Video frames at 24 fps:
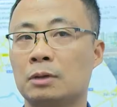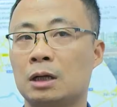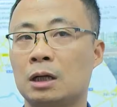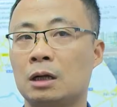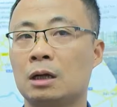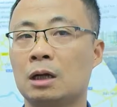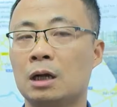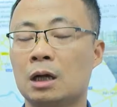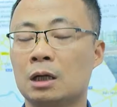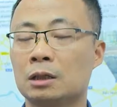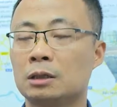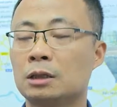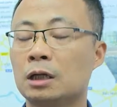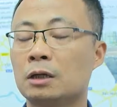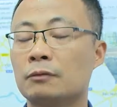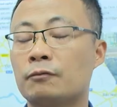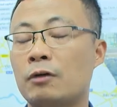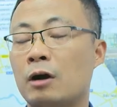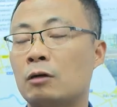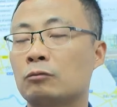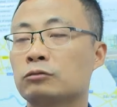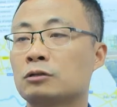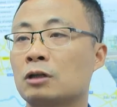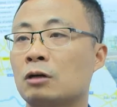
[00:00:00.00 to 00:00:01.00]
mà tiên
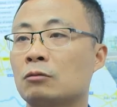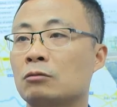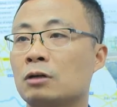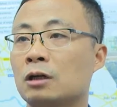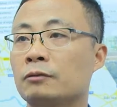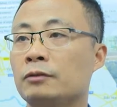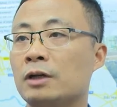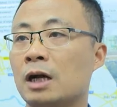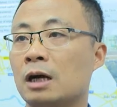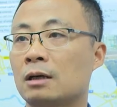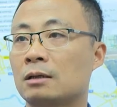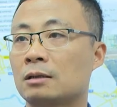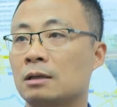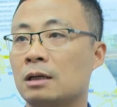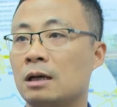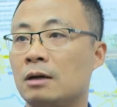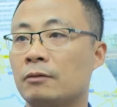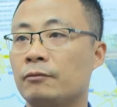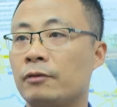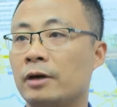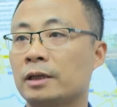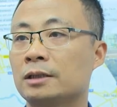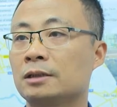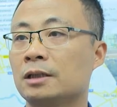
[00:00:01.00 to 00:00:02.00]
phong trong cái việc là
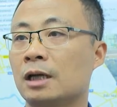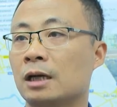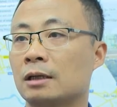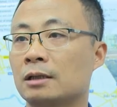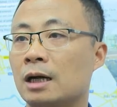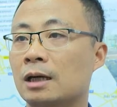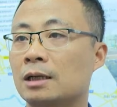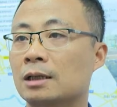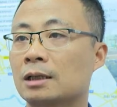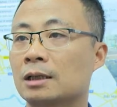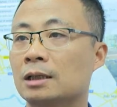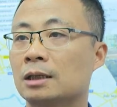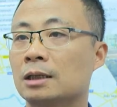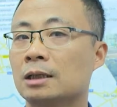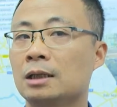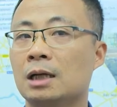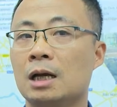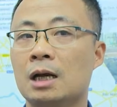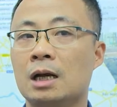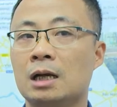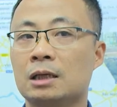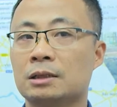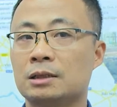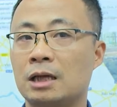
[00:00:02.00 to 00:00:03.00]
phát triển các cái
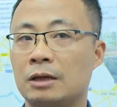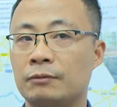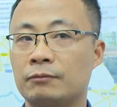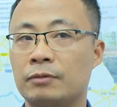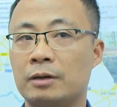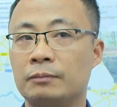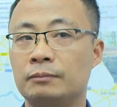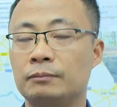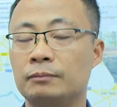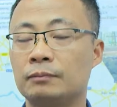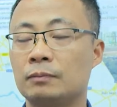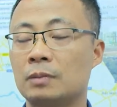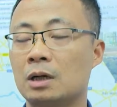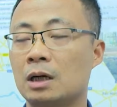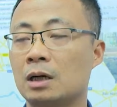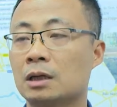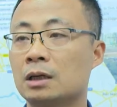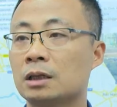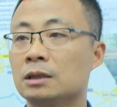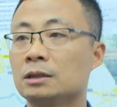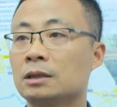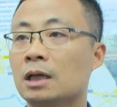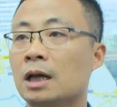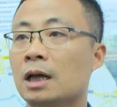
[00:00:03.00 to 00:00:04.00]
sản phẩm à,
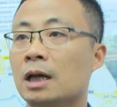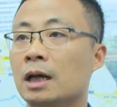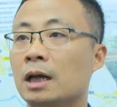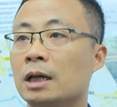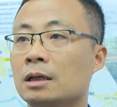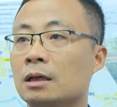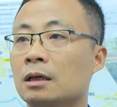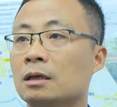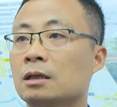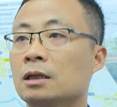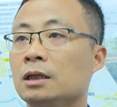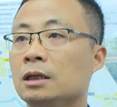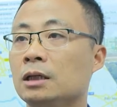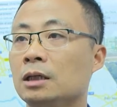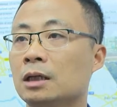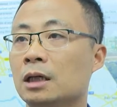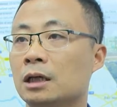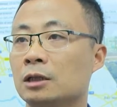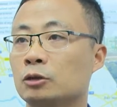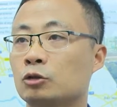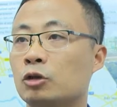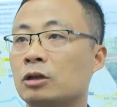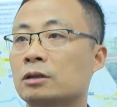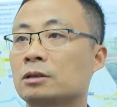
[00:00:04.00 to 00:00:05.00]
kinh tế cơ khí
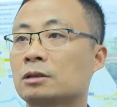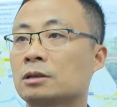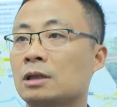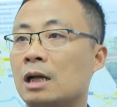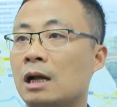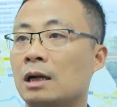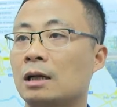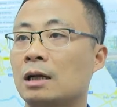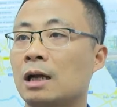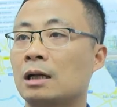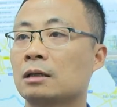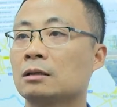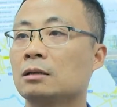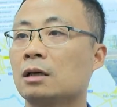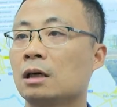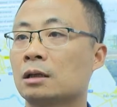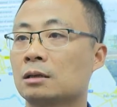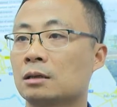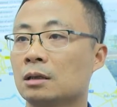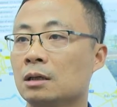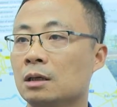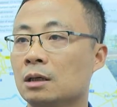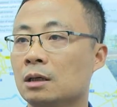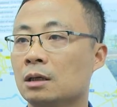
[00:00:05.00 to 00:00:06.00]
để xuất sang các nước
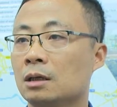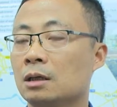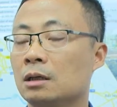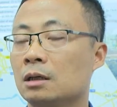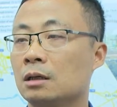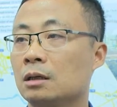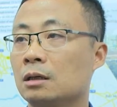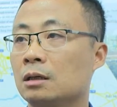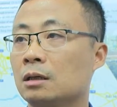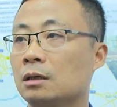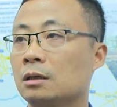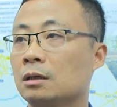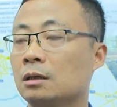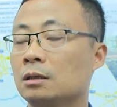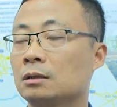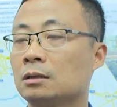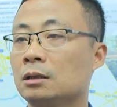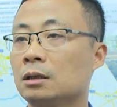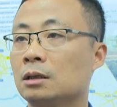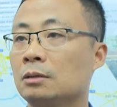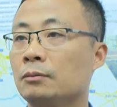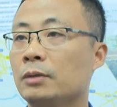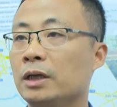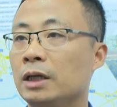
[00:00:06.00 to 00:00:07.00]
uh,
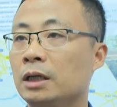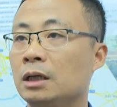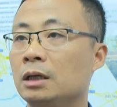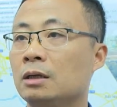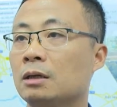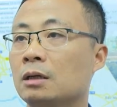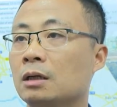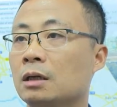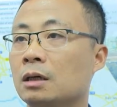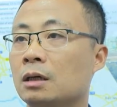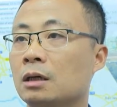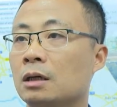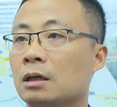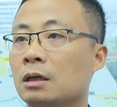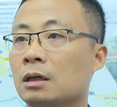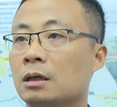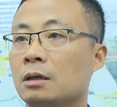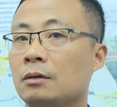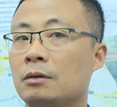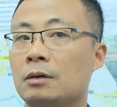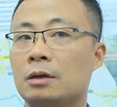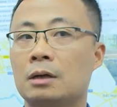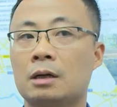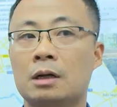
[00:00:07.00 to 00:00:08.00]
như Mỹ,
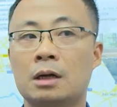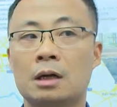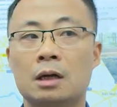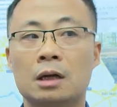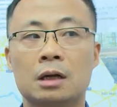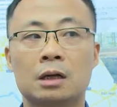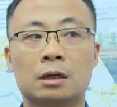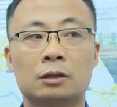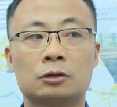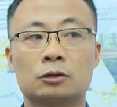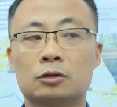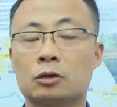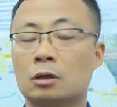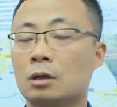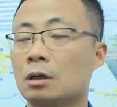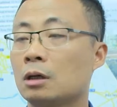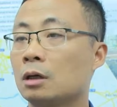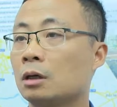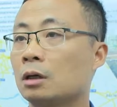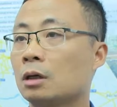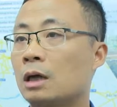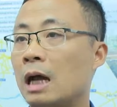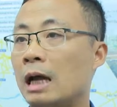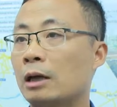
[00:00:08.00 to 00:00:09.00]

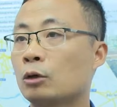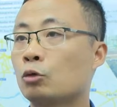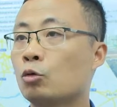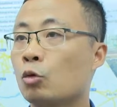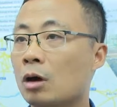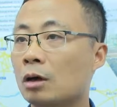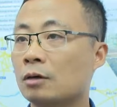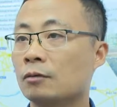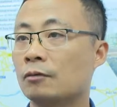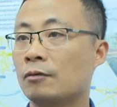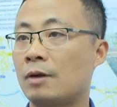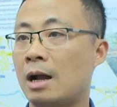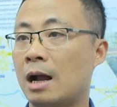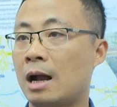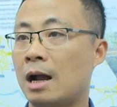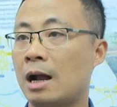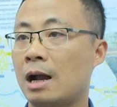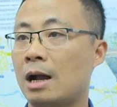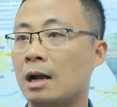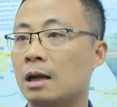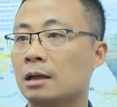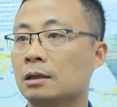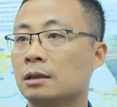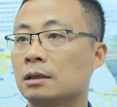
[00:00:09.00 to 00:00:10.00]
uh, Hàn Quốc
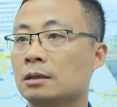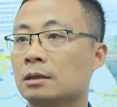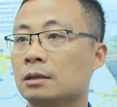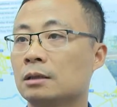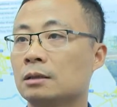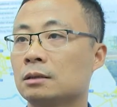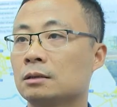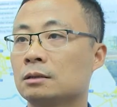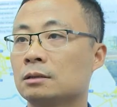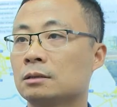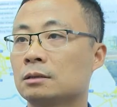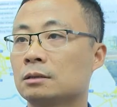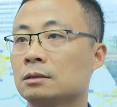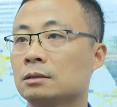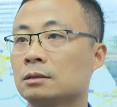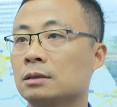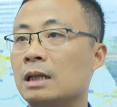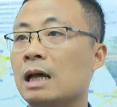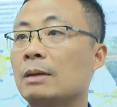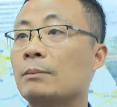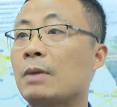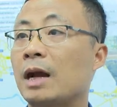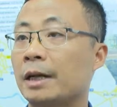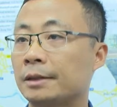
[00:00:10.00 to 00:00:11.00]
và
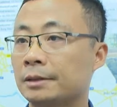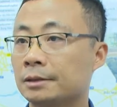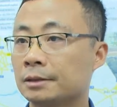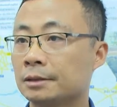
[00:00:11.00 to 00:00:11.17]
Đan Mạch